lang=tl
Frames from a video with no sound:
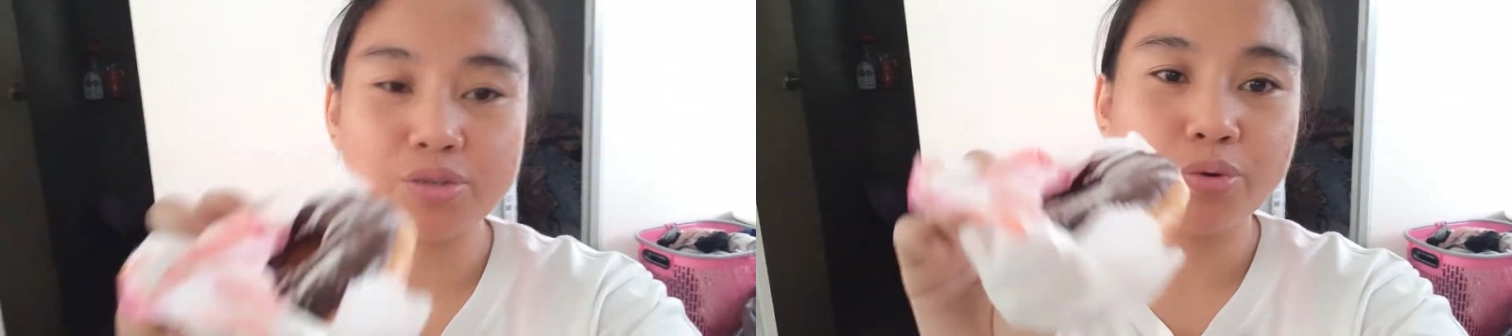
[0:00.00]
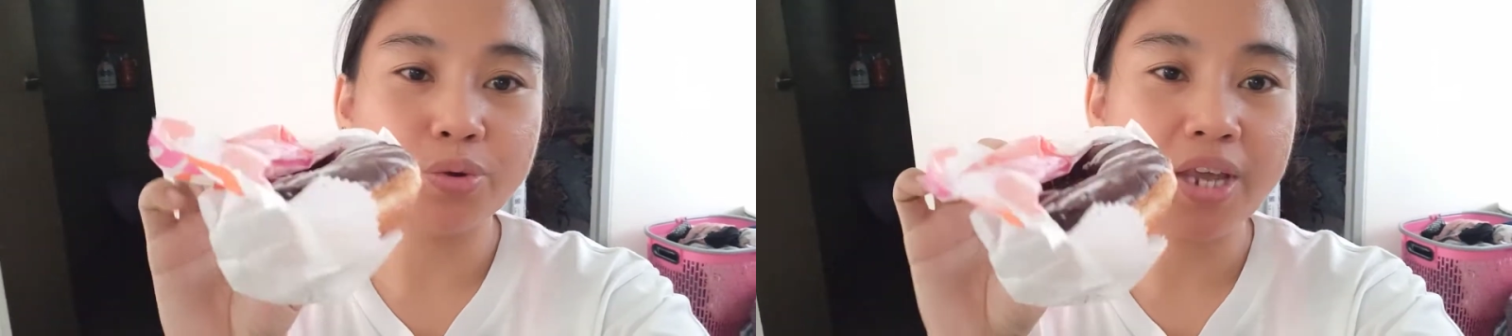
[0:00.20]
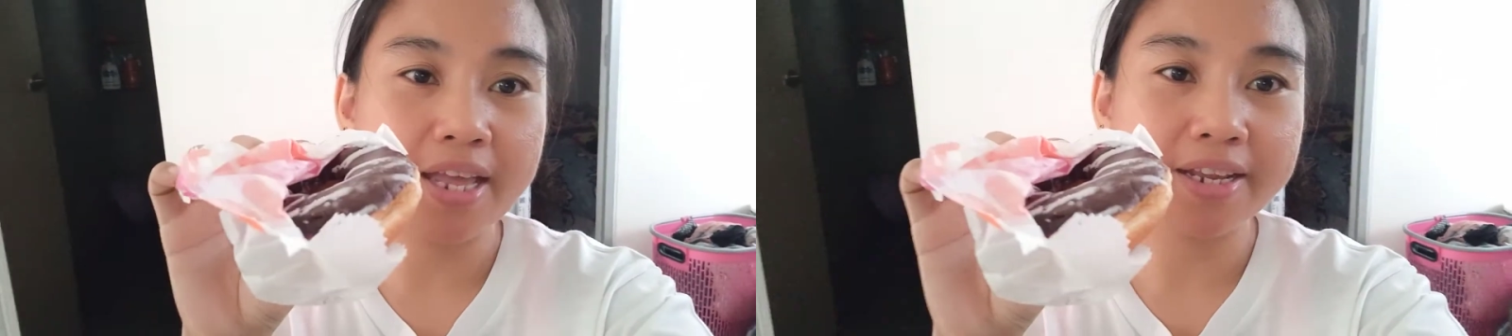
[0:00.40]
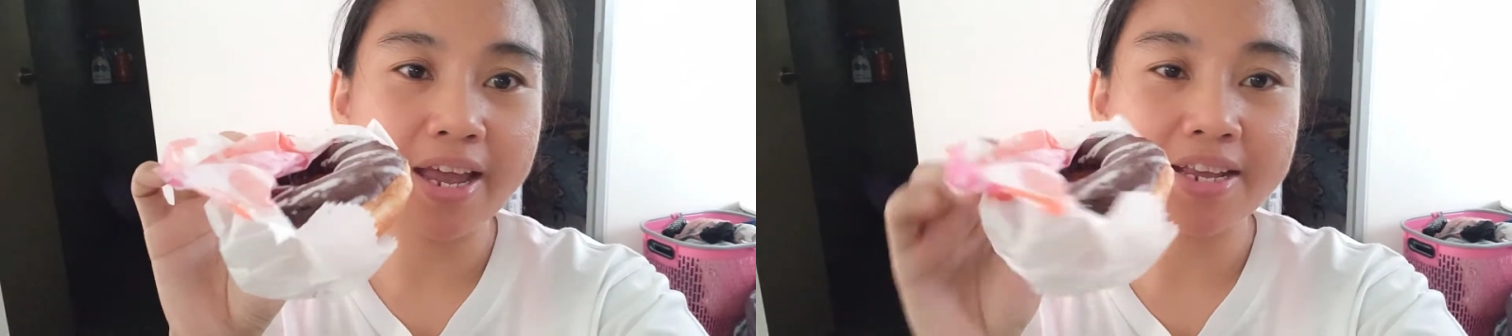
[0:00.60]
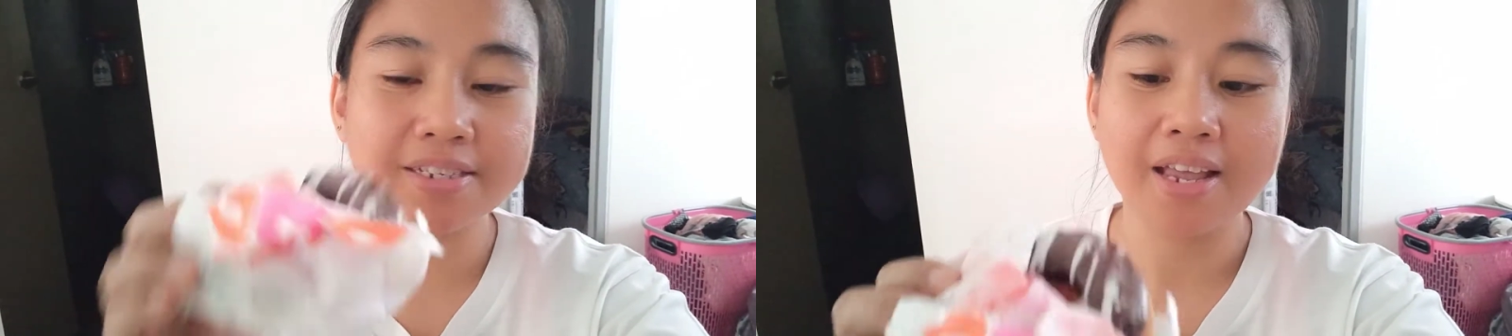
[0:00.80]
So, yan
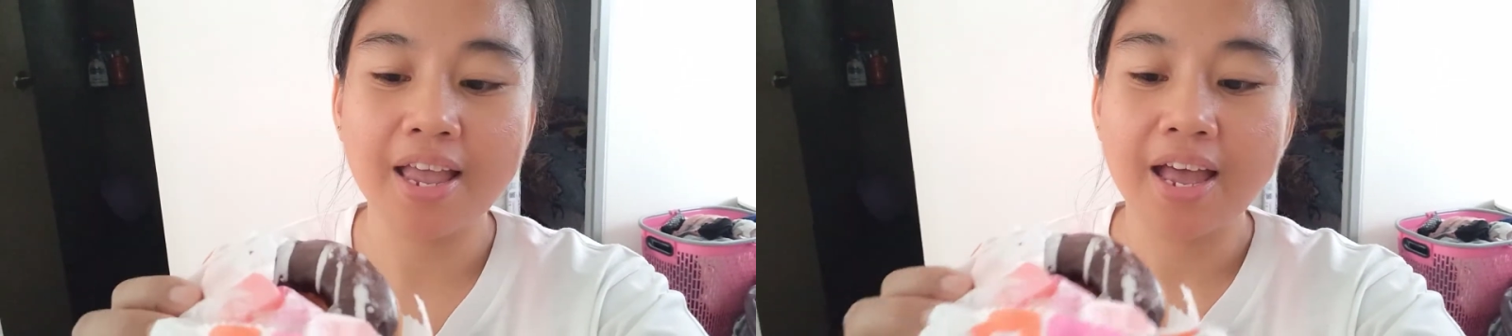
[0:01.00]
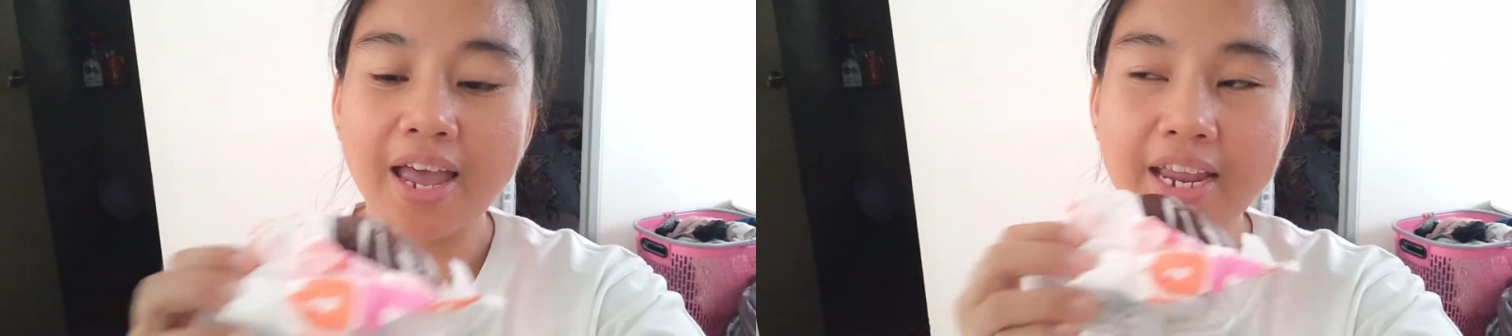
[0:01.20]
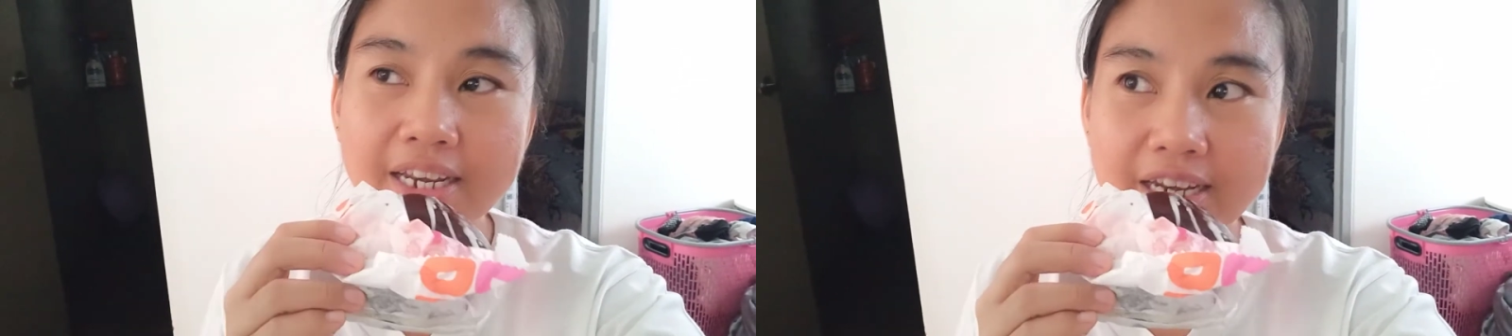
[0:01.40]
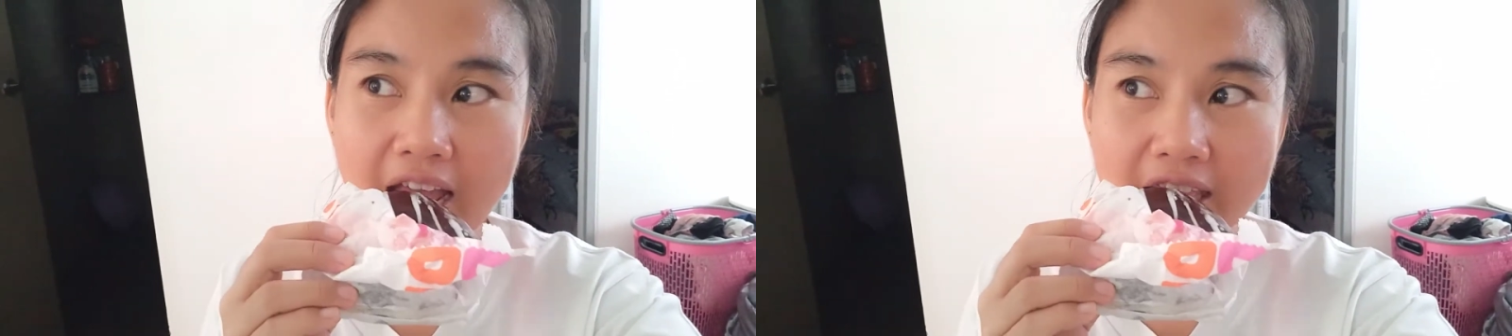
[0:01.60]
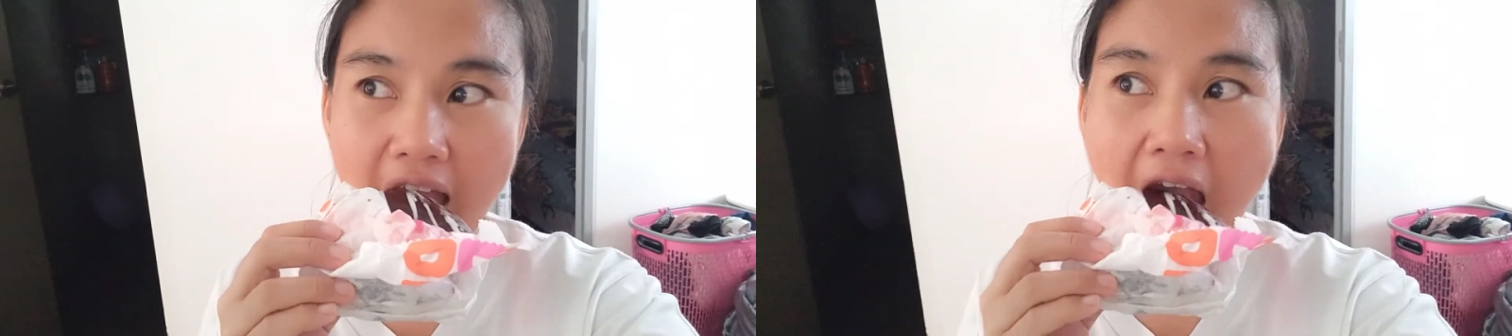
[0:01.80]
guys. Kainin
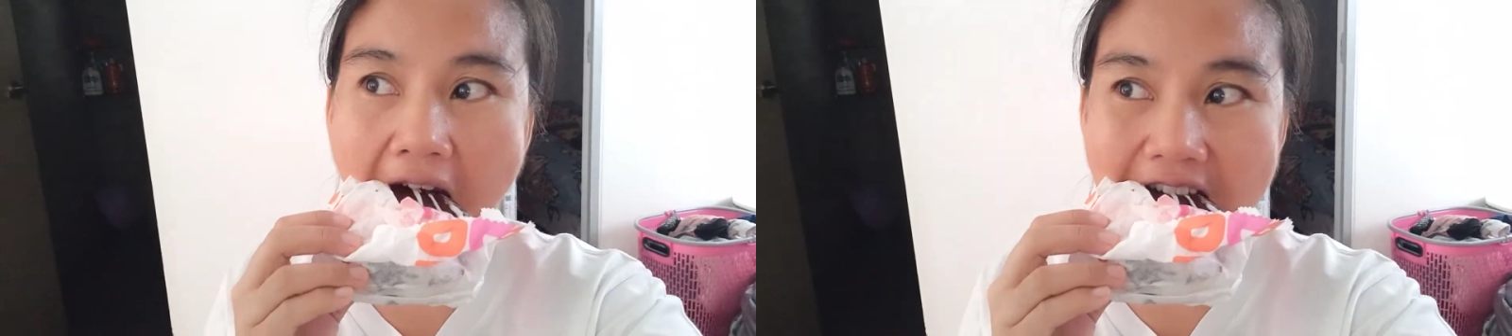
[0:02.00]
natin.